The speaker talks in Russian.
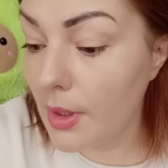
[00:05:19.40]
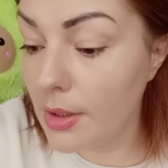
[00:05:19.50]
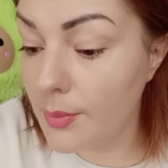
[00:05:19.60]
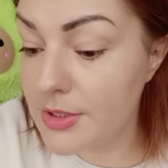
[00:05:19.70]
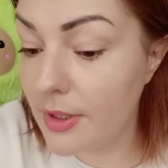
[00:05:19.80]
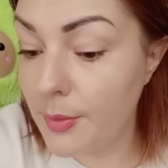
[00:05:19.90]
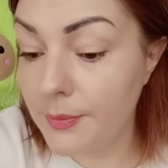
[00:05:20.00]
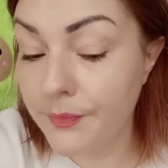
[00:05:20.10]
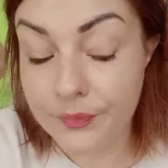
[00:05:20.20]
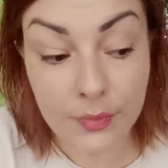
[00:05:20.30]
нам с
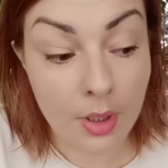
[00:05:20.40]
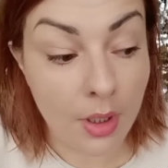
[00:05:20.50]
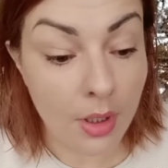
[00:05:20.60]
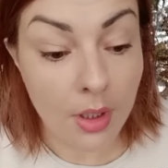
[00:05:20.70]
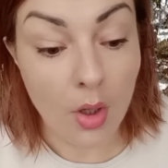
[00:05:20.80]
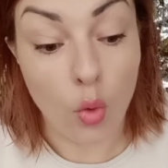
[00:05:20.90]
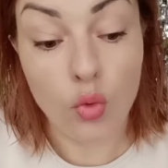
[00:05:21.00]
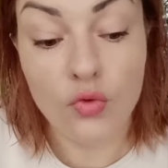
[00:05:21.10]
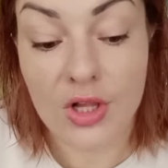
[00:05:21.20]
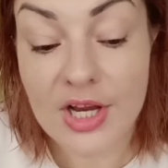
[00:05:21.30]
вами
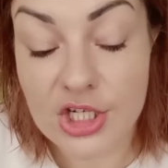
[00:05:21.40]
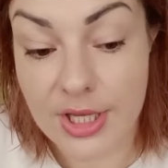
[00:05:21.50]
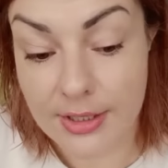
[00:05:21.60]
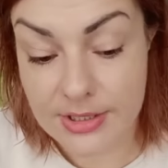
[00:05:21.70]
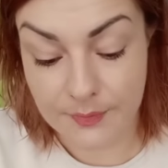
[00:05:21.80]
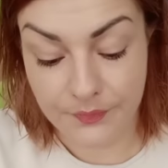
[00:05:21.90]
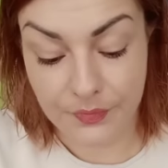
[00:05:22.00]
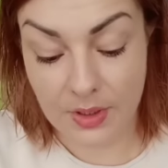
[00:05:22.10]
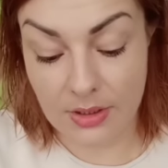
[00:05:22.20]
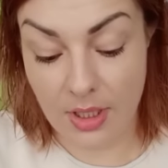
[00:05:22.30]
увлажнять.
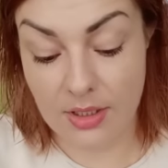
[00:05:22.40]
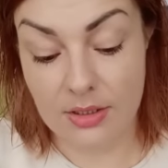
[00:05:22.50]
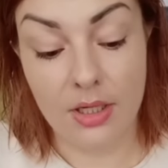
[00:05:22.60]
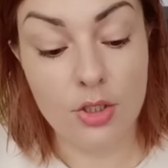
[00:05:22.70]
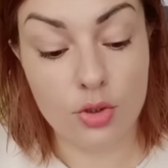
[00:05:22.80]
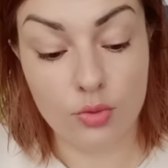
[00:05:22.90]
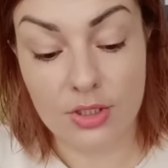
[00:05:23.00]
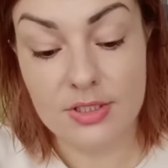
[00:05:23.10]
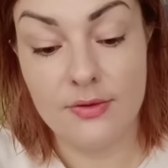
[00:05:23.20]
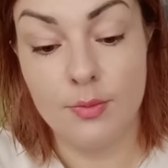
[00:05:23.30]
Так, дальше у
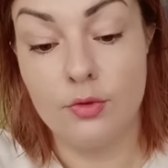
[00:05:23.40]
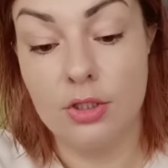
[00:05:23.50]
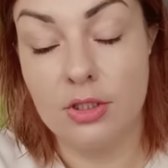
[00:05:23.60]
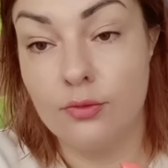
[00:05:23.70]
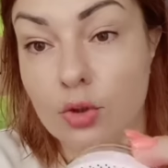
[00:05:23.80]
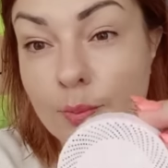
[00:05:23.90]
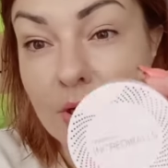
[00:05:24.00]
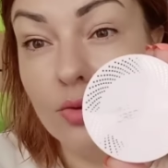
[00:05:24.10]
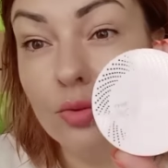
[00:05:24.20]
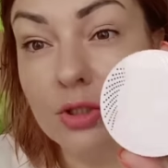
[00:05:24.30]
нас с вами вот этот вот
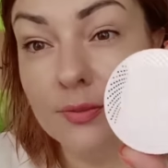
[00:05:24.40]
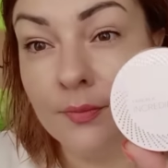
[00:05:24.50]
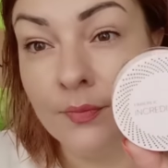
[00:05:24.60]
продукт.